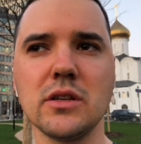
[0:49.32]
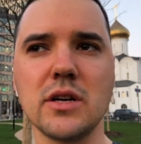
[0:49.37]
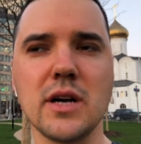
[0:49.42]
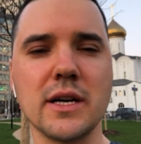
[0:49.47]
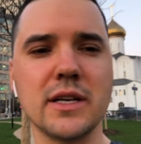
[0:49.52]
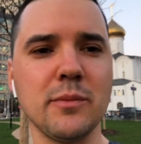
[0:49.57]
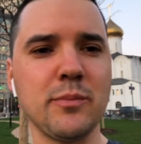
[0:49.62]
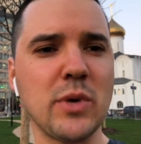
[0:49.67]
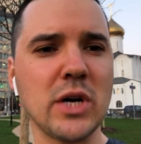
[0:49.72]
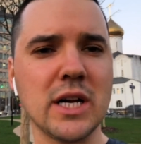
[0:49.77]

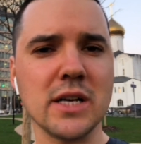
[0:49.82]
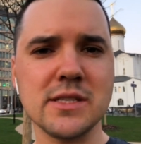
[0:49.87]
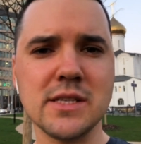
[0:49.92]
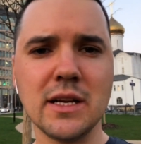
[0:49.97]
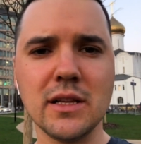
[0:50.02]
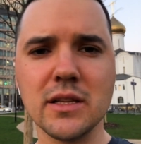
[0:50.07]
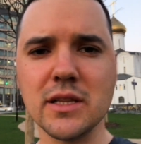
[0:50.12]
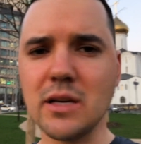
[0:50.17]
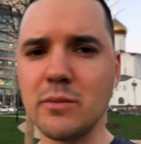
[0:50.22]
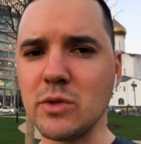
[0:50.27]
Как
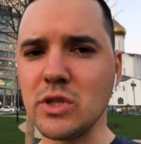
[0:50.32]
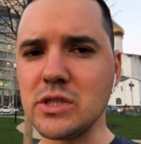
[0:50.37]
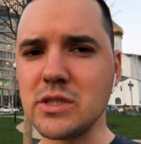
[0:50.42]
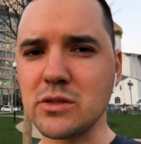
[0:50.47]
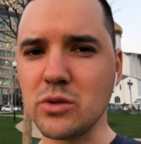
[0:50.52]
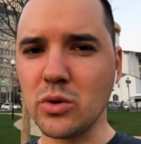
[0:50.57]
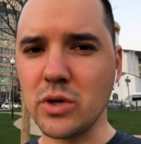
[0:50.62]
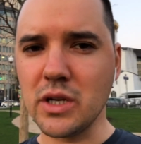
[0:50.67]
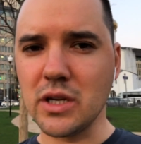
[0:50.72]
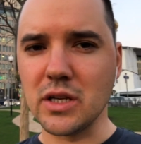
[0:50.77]
показала нам
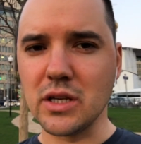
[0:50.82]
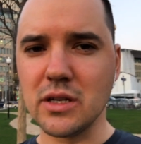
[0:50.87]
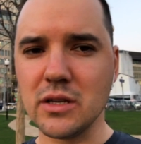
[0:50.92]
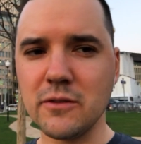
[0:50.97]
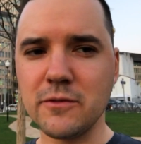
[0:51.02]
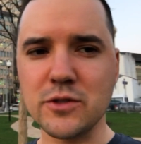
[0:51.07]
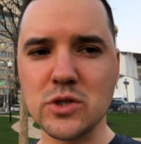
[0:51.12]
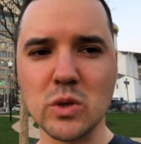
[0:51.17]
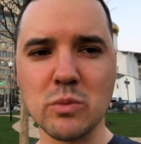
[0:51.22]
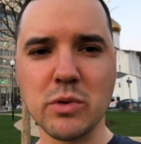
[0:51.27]
история,
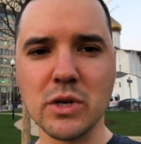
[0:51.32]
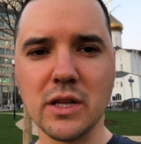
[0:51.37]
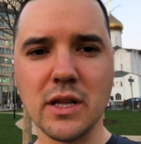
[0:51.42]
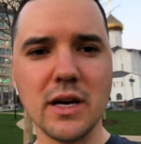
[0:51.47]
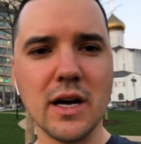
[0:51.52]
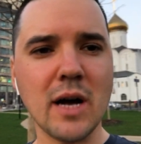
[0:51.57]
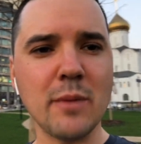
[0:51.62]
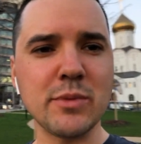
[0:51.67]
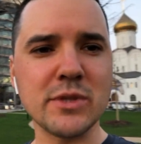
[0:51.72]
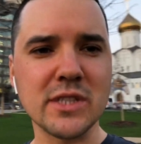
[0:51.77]
все
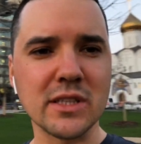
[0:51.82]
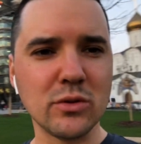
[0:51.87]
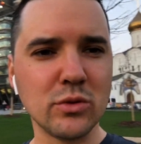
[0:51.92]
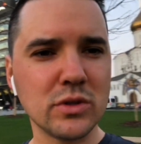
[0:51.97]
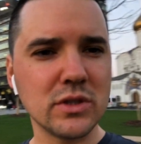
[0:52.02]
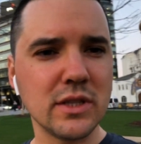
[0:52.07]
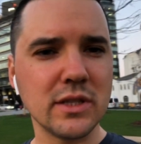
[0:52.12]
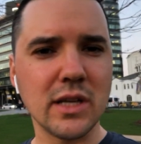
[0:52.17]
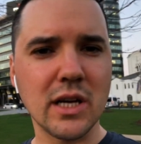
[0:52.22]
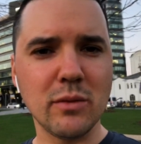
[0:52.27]
было
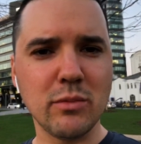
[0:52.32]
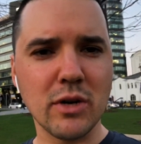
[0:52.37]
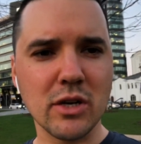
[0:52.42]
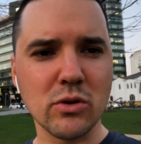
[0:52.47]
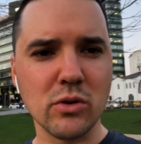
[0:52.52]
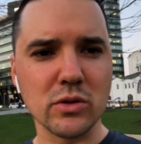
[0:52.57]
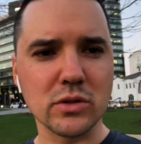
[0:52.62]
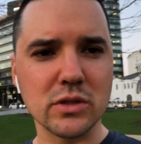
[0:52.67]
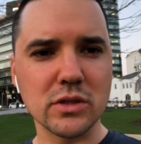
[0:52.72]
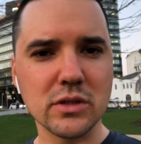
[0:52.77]
абсолютно
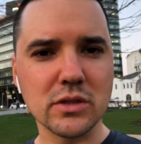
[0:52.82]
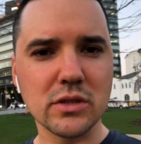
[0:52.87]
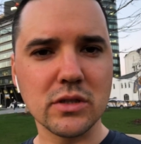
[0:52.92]
наоборот.